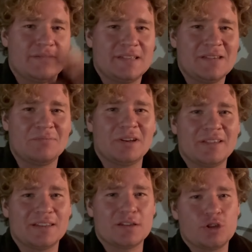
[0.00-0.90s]
всем
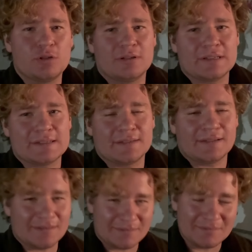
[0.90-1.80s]
привет еще раз. А,
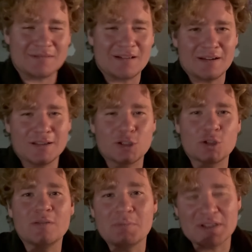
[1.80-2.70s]
рад, что
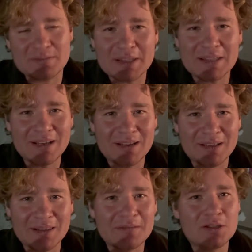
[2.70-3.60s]
вы посмотрели
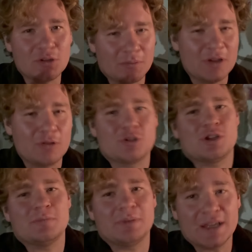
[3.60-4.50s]
это видео, мне очень
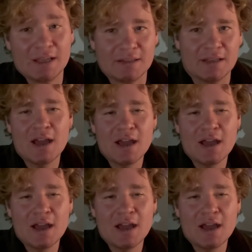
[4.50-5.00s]
приятно.